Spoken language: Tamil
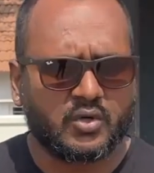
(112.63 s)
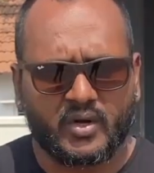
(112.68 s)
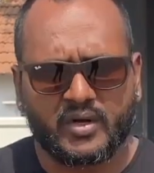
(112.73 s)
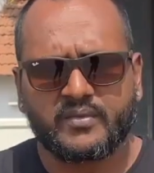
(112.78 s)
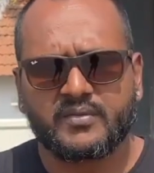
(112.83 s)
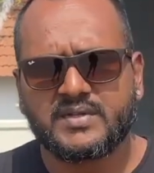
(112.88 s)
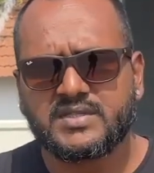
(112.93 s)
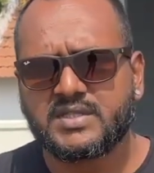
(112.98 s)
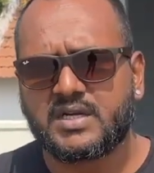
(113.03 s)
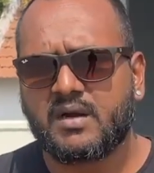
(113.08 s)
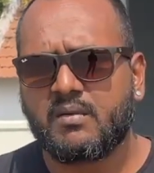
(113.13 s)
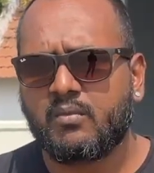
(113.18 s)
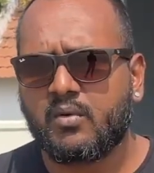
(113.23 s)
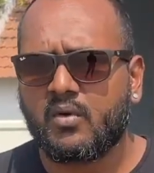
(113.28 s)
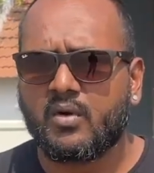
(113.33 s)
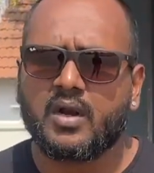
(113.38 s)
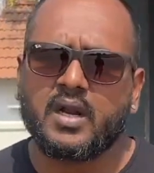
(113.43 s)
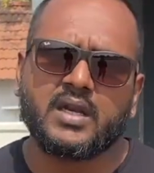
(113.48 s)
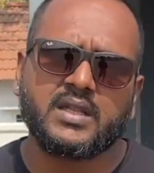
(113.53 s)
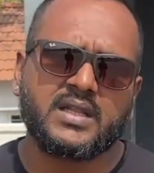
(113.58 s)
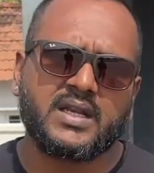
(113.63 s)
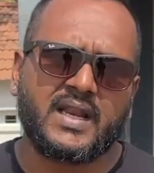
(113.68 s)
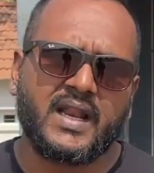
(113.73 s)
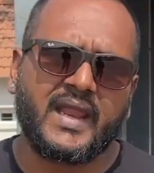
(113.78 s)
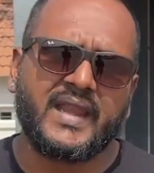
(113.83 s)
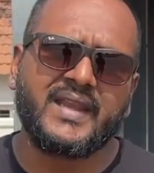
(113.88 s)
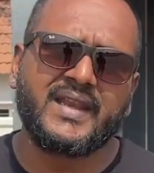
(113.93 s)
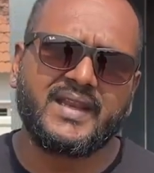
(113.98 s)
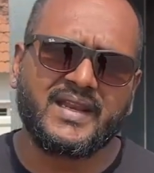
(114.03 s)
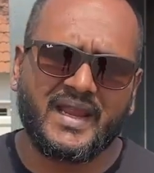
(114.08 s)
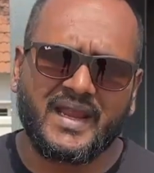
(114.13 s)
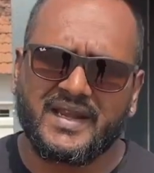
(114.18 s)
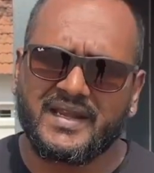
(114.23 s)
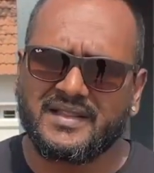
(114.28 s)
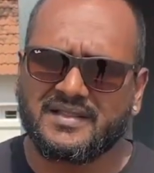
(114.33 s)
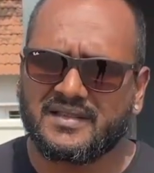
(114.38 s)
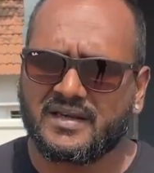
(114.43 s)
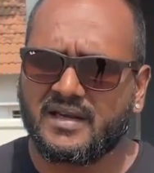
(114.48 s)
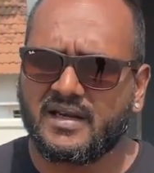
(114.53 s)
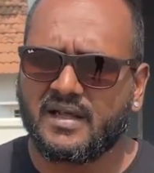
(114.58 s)
ஜாயிண்ட் வெஞ்சராக போனானது நைன்டீன்
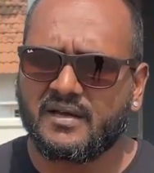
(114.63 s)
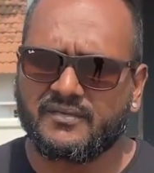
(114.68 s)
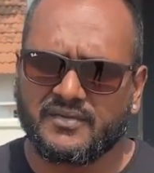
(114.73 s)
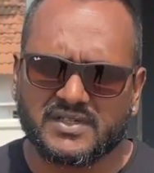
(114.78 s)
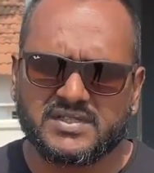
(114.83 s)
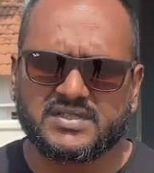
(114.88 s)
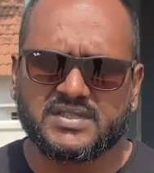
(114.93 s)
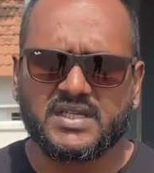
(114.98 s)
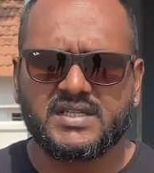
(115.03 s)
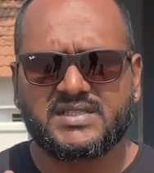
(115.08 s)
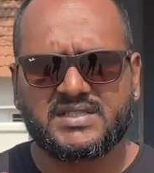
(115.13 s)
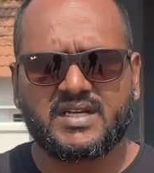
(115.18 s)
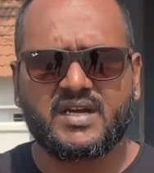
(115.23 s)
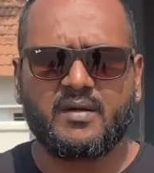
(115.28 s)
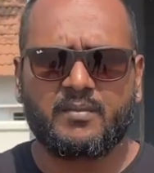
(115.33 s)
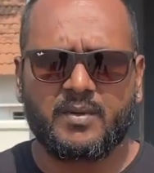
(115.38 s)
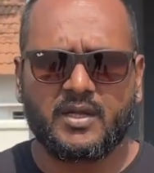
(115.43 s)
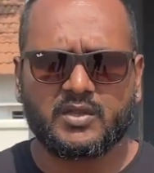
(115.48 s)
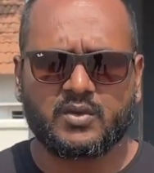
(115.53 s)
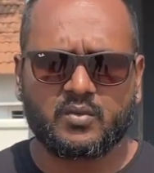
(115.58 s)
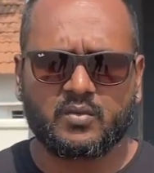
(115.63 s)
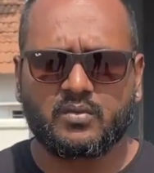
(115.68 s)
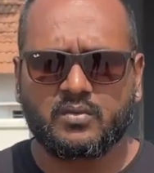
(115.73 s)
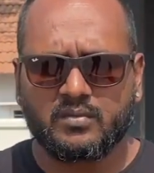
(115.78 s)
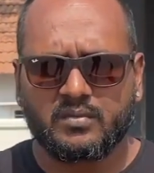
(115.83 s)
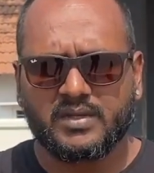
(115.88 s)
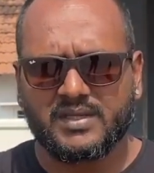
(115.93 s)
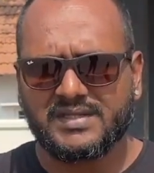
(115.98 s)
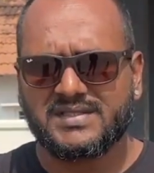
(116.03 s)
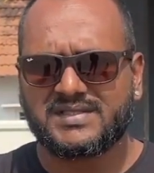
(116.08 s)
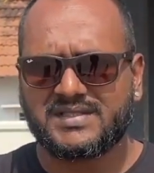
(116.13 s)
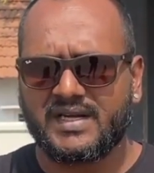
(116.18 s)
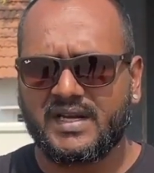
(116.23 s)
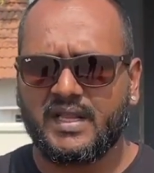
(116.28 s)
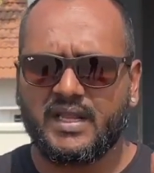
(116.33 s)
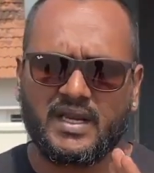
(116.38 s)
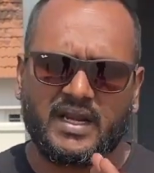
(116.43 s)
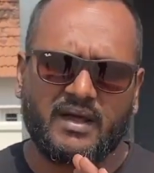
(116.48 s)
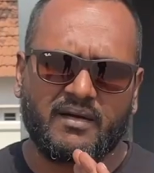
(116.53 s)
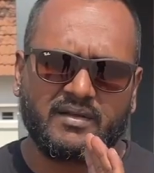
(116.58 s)
எயிட்டி த்ரீல ஃபர்ஸ்ட்டு ஹிஸ்ட்ரியை பார்த்தோம்
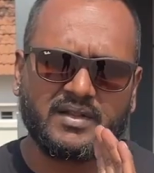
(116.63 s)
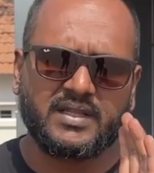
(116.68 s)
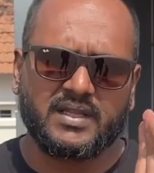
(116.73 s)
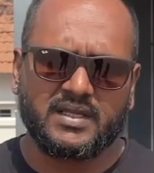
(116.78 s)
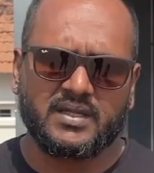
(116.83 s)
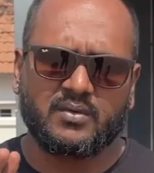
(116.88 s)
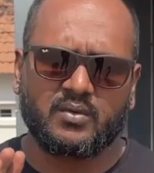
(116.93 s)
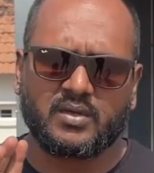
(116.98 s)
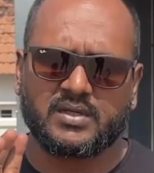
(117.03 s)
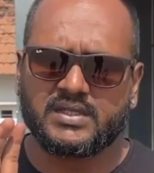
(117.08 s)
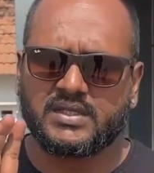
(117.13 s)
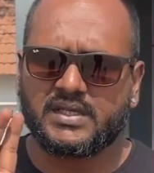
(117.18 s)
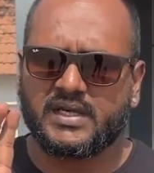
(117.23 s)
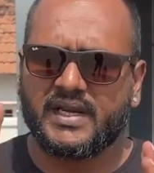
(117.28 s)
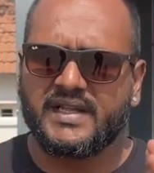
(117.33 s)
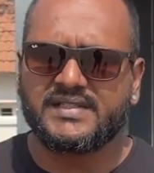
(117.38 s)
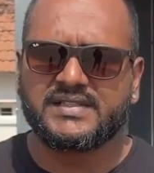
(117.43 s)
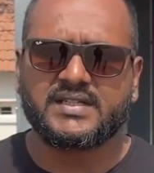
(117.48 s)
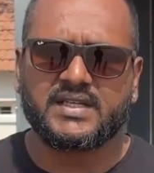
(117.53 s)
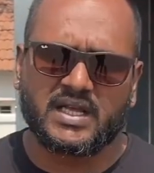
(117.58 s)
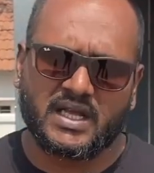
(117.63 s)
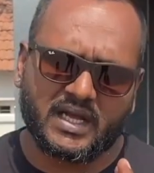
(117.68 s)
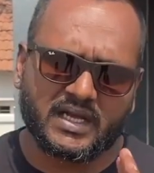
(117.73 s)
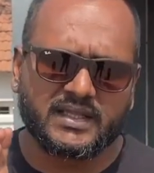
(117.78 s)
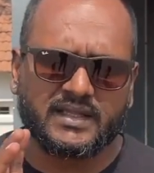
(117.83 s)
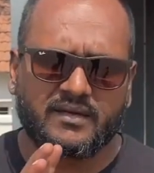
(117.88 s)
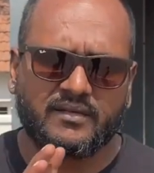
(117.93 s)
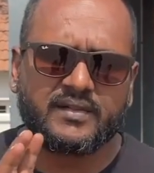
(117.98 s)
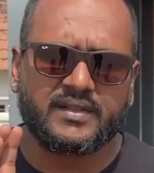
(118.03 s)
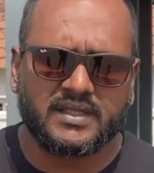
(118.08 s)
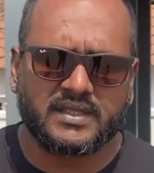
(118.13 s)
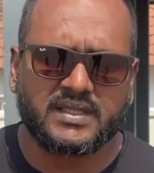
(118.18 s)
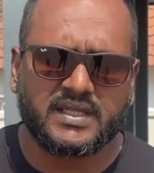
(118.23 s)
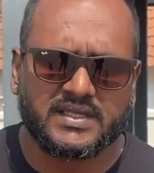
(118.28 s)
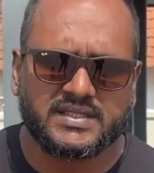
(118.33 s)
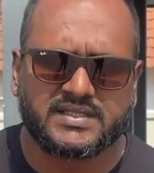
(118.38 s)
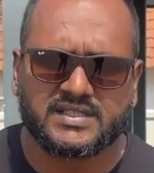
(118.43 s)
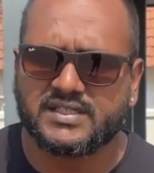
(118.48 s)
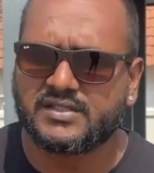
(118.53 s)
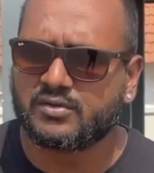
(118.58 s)
ஹிஸ்ட்ரி நான் வந்து ஒரு ரீசனுக்காக தான் வந்து
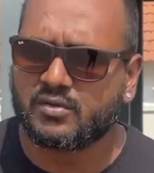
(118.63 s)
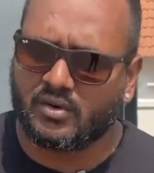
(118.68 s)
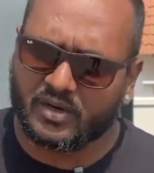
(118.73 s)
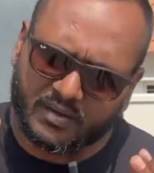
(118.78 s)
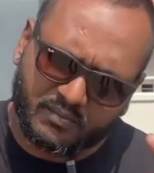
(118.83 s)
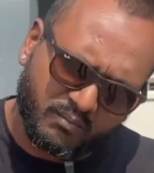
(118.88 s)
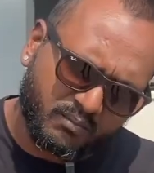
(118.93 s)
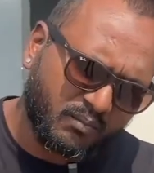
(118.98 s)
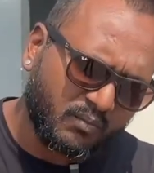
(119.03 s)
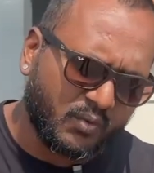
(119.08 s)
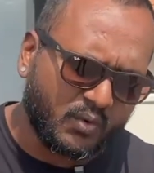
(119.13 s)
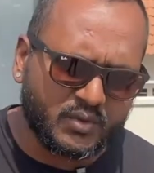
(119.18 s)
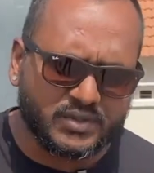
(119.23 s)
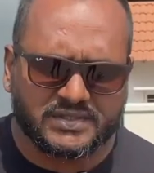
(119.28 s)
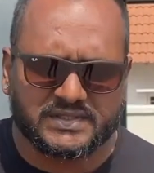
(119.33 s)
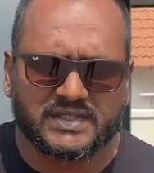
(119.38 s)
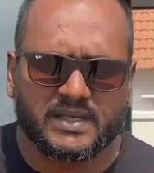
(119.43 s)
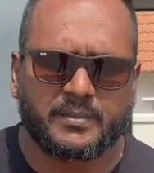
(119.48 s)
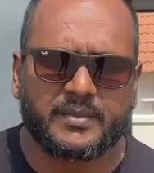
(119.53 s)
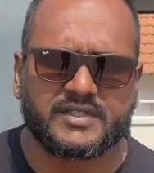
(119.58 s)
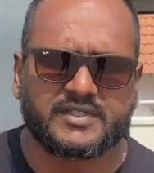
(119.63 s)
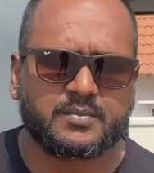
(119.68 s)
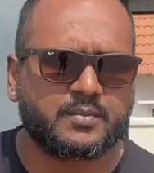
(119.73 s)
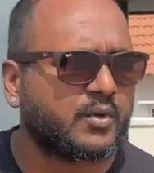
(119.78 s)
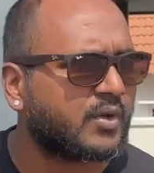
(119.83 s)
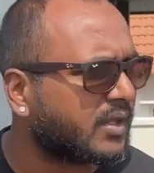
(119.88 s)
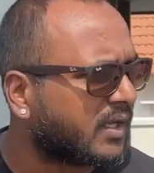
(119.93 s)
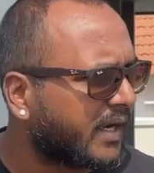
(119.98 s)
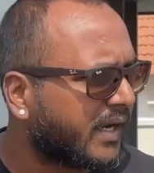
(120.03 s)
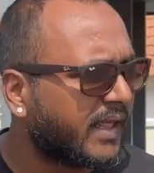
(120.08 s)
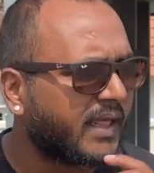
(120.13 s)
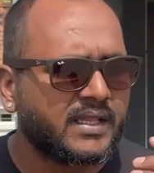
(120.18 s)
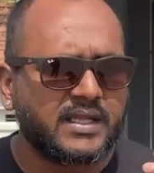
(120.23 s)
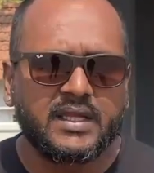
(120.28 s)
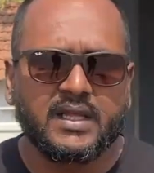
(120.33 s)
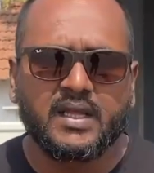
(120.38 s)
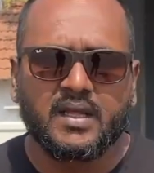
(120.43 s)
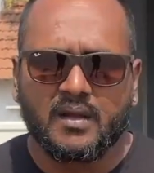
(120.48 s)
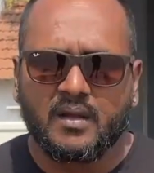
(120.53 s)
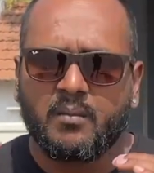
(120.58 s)
இந்த ஹிஸ்ட்ரி சொல்கிறேன் முழுசாக பேச போகிறது
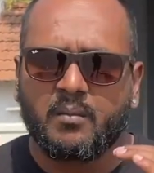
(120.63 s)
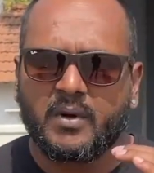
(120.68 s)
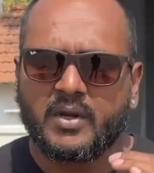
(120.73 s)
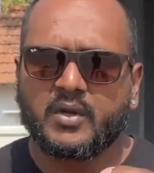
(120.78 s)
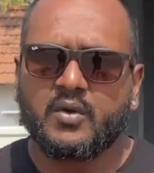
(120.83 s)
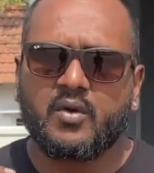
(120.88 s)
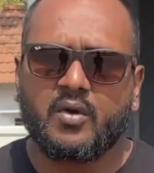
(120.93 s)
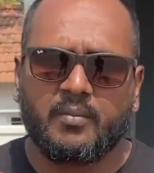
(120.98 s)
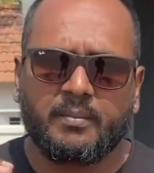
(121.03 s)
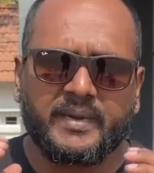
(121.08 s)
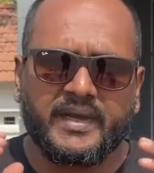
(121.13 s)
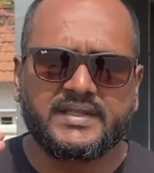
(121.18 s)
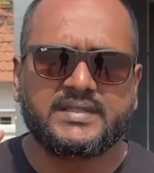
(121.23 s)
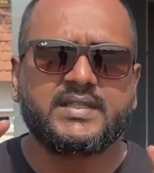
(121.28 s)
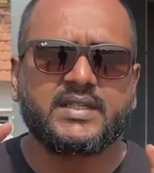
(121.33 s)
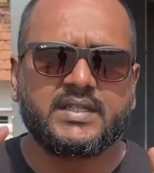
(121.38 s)
கிடையாது பட் இன்னும்